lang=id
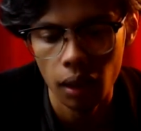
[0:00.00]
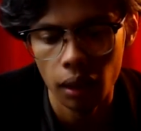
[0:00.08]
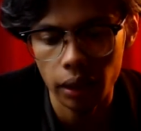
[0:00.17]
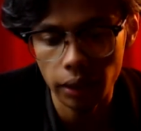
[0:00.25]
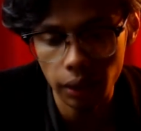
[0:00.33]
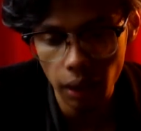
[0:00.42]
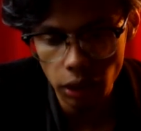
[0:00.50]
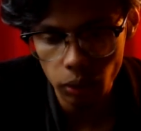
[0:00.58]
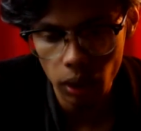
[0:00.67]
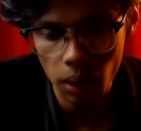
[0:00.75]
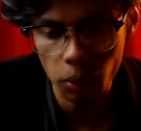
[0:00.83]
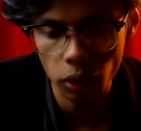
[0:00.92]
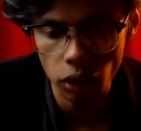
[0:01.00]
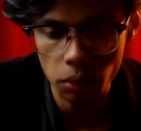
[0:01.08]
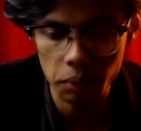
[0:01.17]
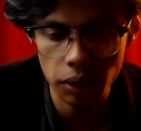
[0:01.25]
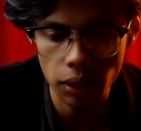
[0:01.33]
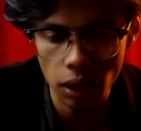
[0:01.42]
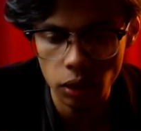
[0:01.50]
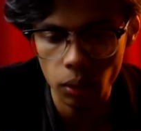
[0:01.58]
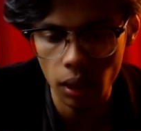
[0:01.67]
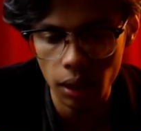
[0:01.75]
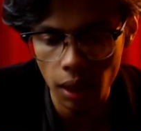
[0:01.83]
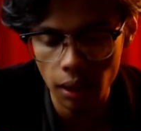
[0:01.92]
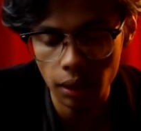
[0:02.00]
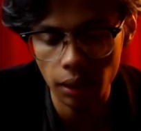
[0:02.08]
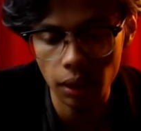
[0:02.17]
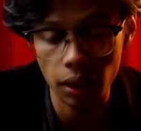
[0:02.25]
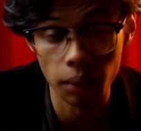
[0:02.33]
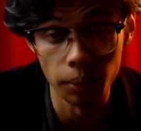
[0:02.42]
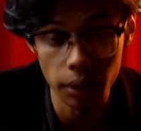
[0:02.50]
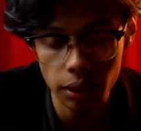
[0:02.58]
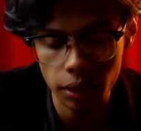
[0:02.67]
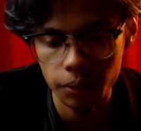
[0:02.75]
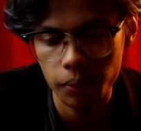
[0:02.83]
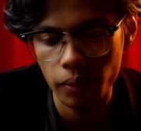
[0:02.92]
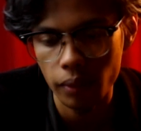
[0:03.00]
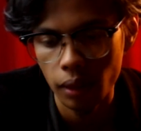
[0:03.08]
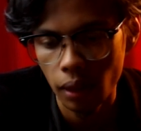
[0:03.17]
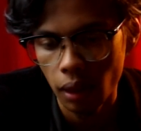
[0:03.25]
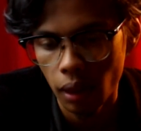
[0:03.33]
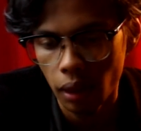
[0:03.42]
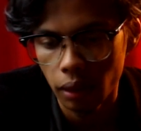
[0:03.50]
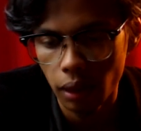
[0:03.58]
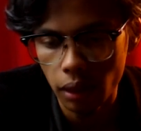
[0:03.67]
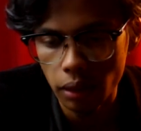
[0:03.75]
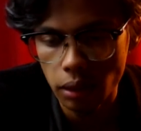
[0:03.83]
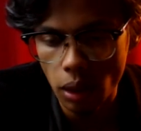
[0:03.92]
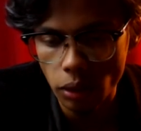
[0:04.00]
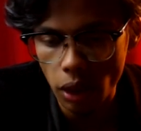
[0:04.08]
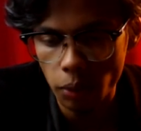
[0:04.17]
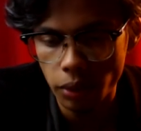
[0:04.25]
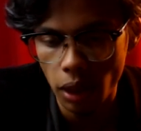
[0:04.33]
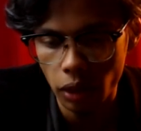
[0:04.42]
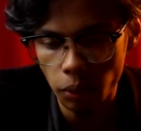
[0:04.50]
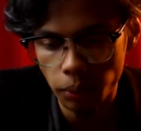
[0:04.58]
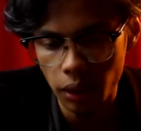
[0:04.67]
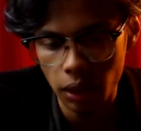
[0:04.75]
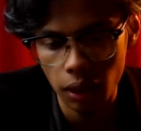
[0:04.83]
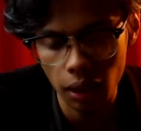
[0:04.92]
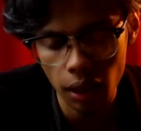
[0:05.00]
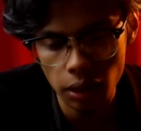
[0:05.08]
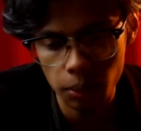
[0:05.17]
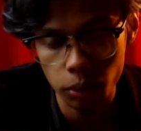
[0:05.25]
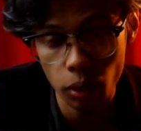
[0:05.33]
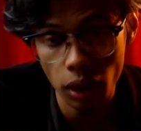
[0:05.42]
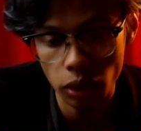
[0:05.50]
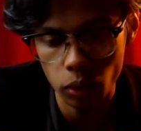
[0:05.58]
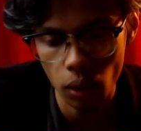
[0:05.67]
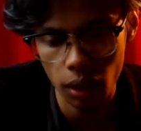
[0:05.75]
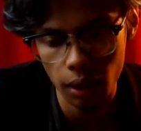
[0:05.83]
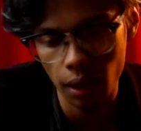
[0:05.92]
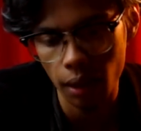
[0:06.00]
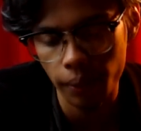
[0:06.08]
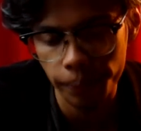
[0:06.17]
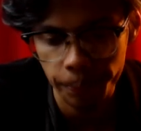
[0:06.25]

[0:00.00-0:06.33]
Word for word: Ketika suara motor memecah suara rintik gerimis, dari jauh sayup-sayup terdengar sebuah suara.